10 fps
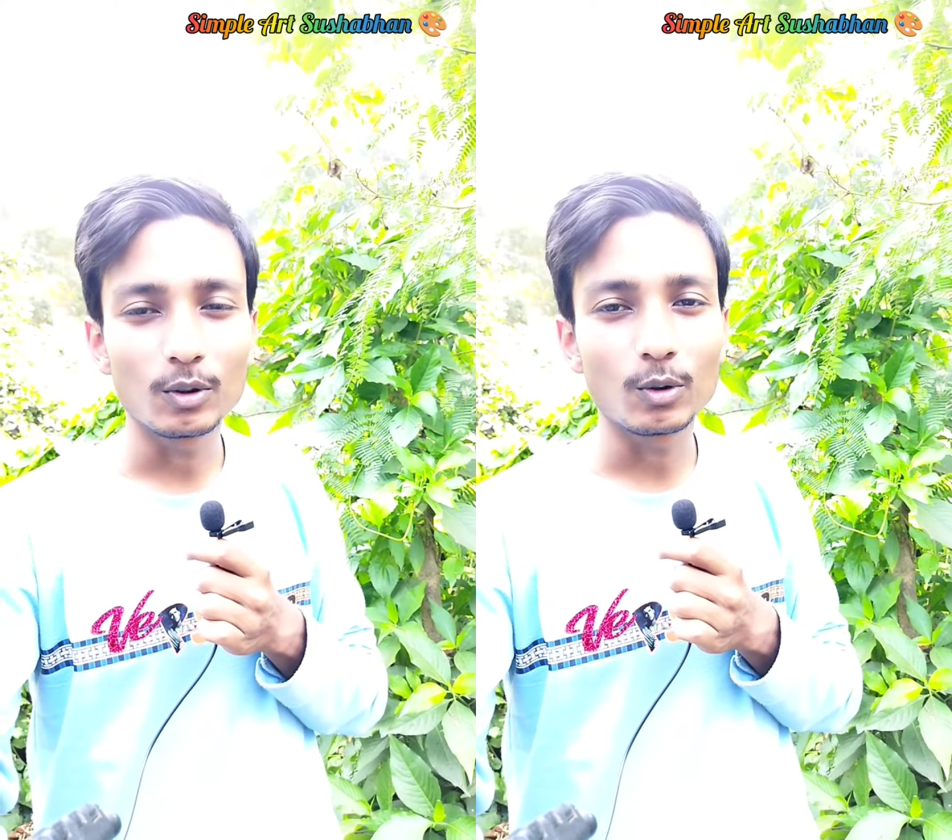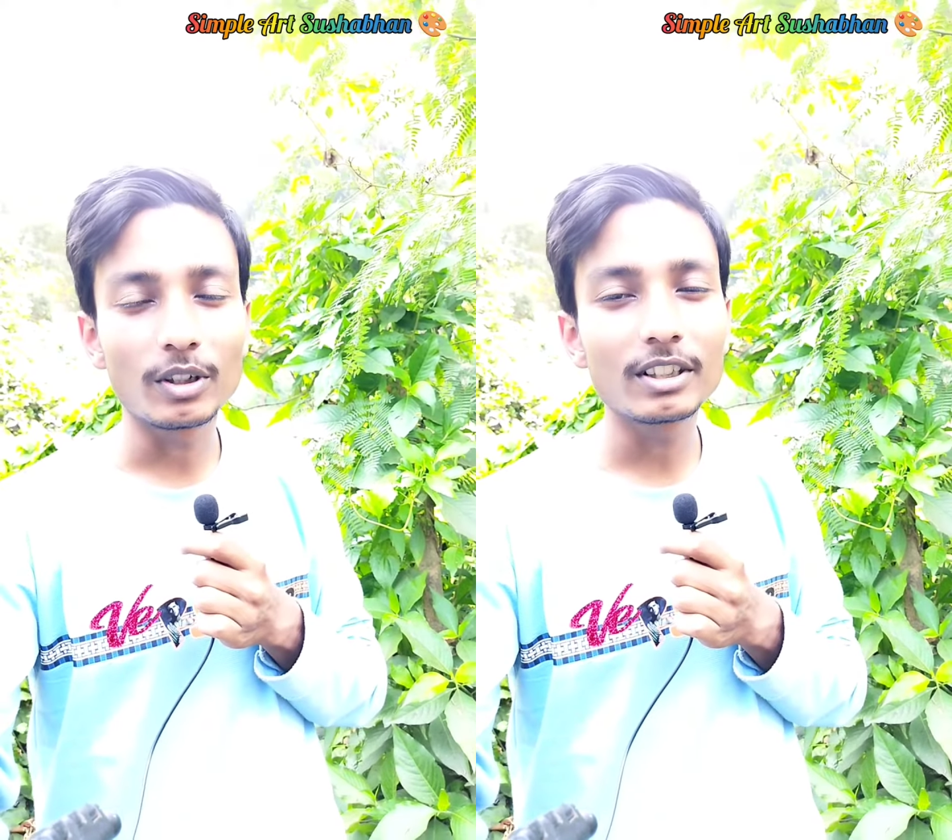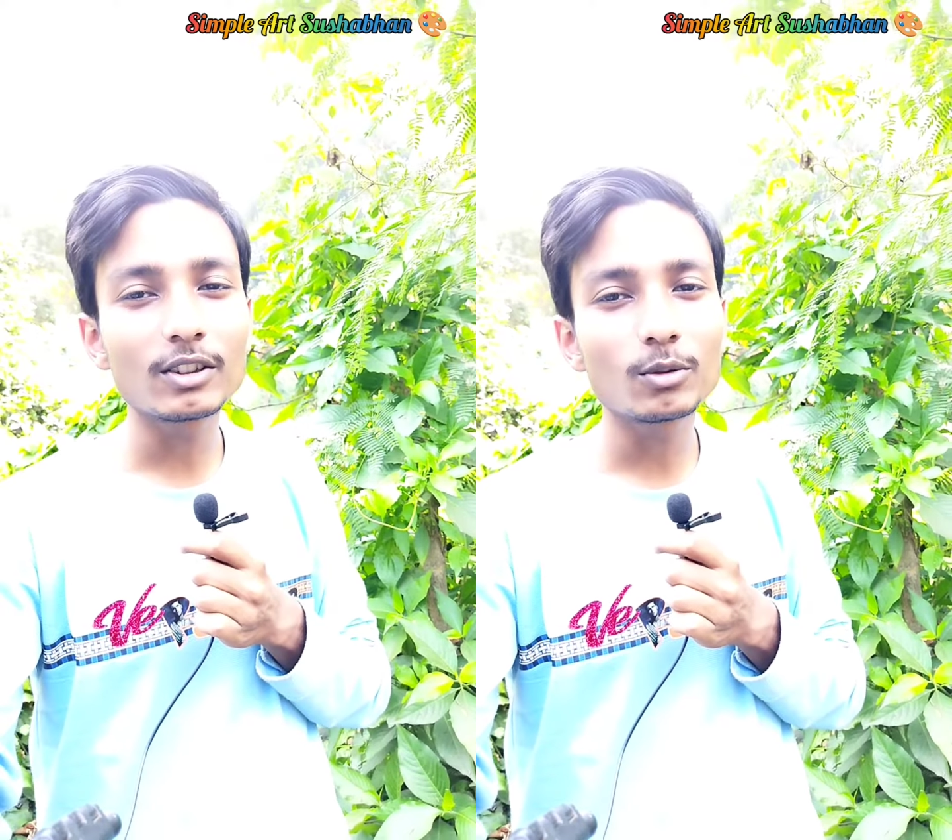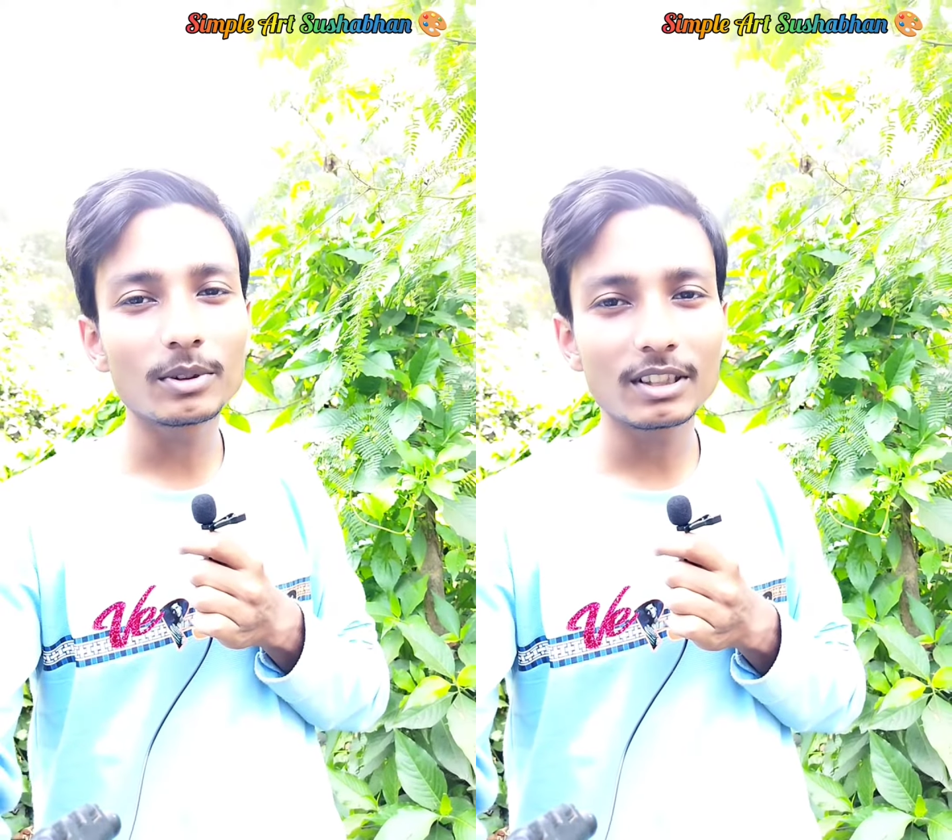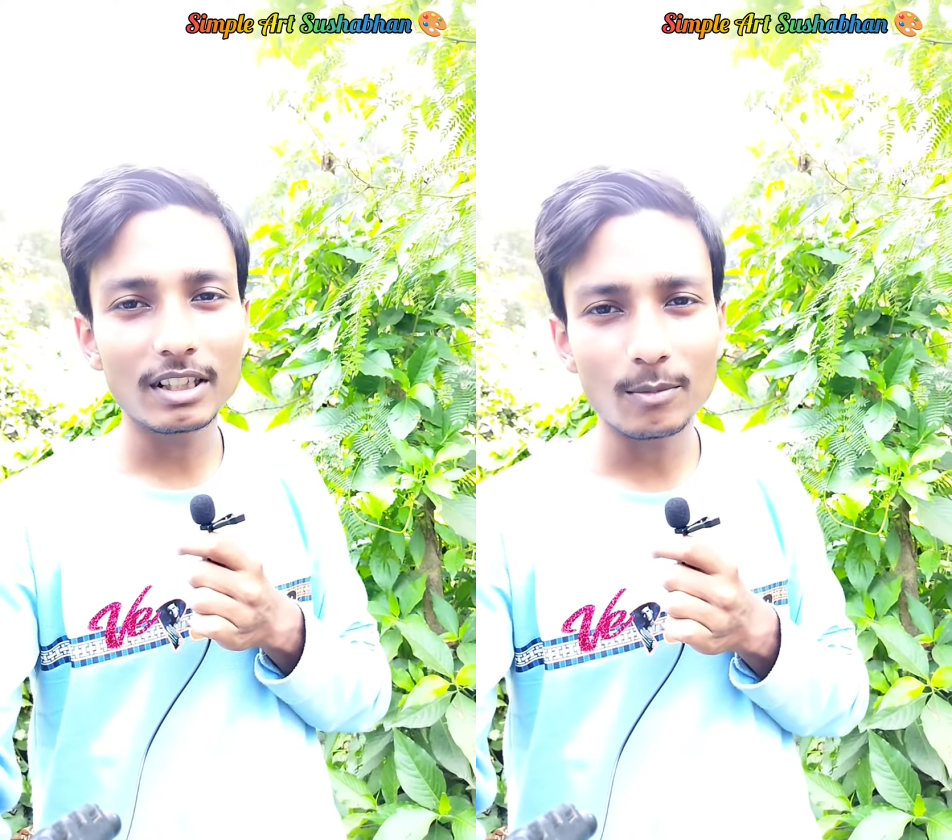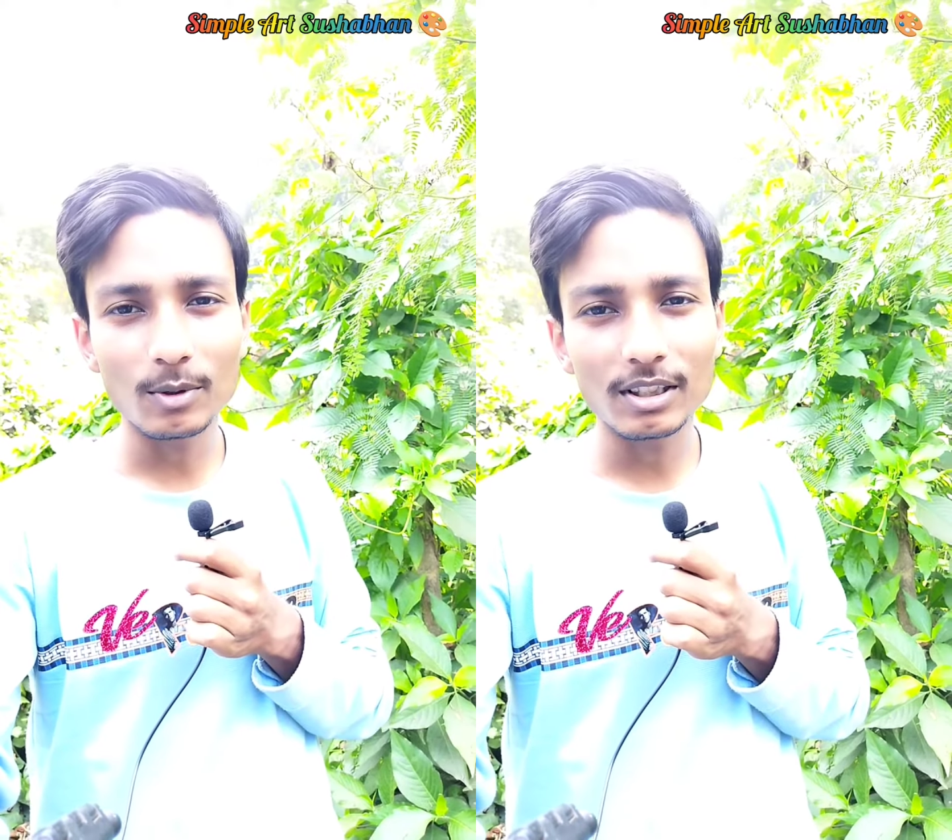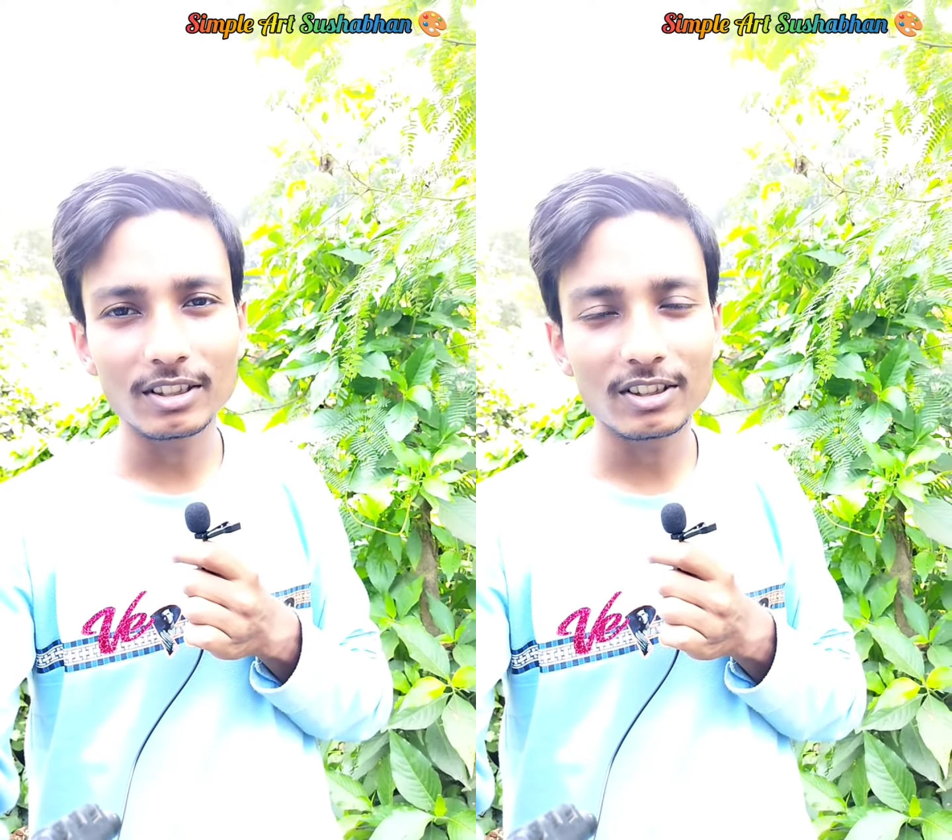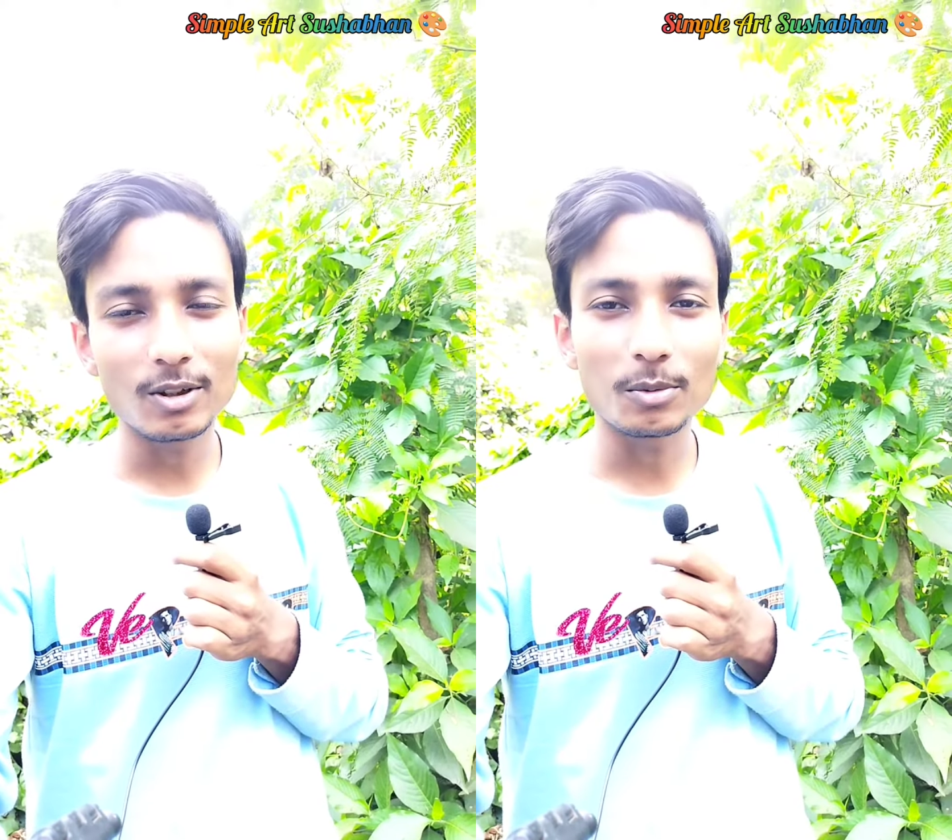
ড্রয়িংটা তোমাদের কেমন লেগেছে